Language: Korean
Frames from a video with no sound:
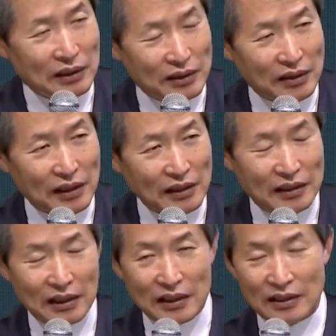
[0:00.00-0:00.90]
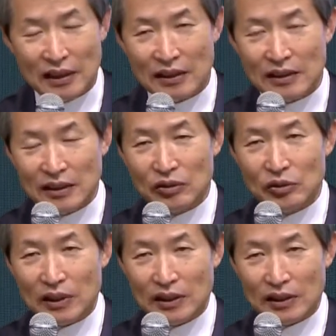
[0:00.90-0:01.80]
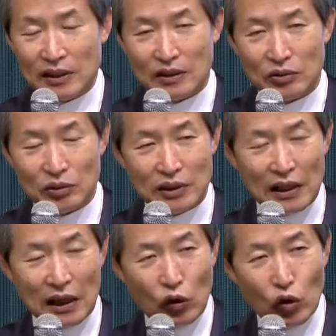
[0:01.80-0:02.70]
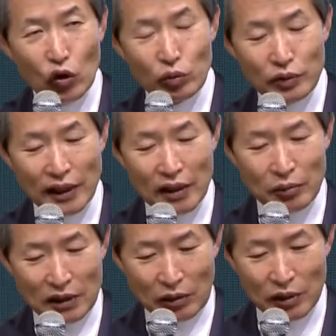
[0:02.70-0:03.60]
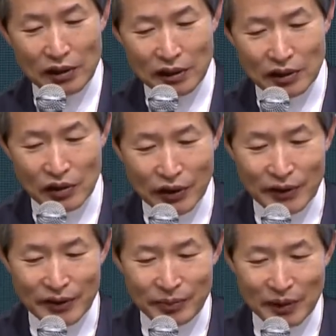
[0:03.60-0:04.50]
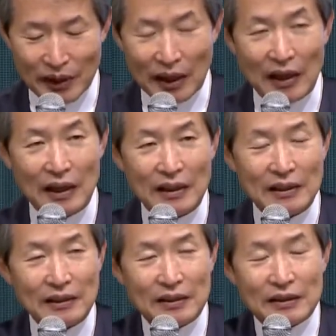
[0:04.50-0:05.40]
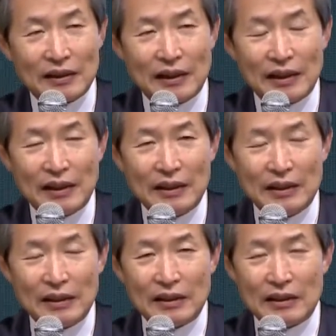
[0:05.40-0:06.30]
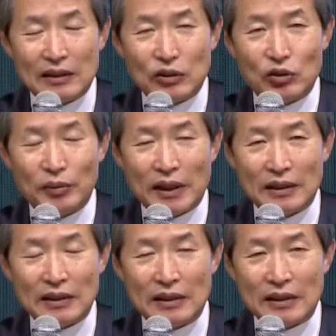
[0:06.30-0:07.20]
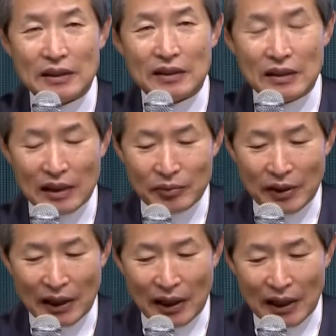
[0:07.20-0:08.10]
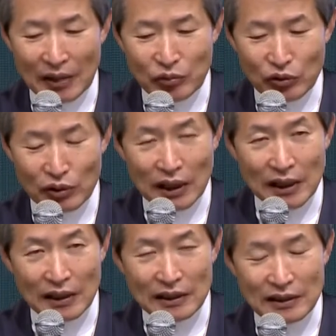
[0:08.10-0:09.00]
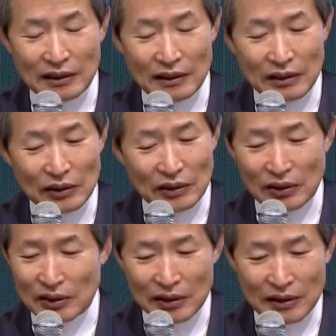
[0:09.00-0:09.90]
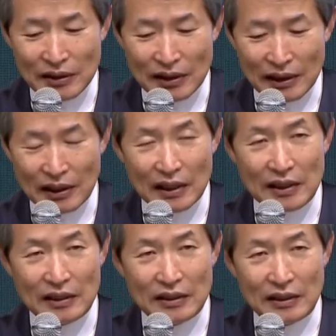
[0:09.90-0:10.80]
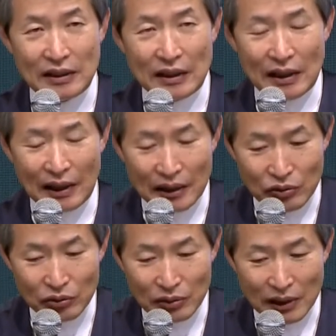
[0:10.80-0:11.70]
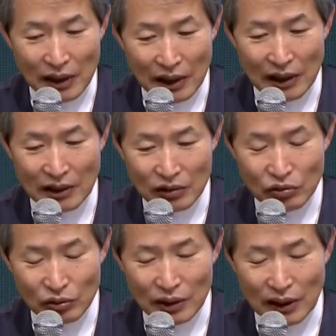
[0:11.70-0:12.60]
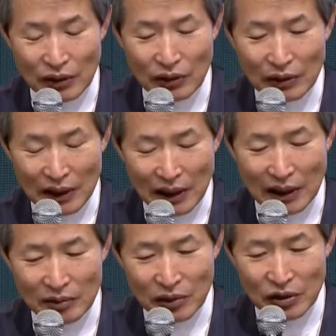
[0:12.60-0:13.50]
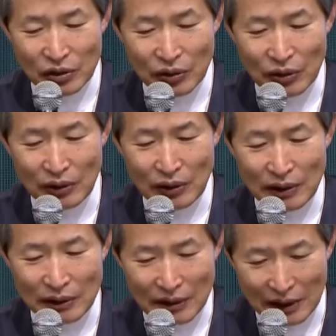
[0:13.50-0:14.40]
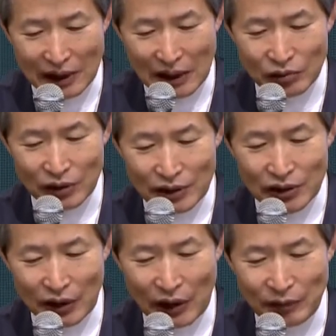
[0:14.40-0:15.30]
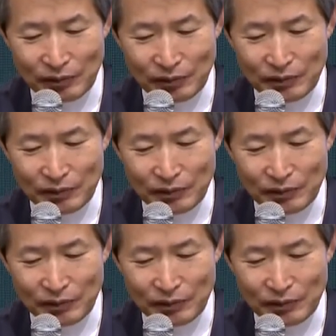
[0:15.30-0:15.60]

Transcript: 이스라엘 땅에 사는 인구 자체는 우리나라 5분의 1보다 훨씬 적습니다. 그런데 그 수많은 이슬람 아랍 국가 안에서 또는 전 세계 안에서 아주 강한 국가로 강한 민족으로 살아가고 있죠.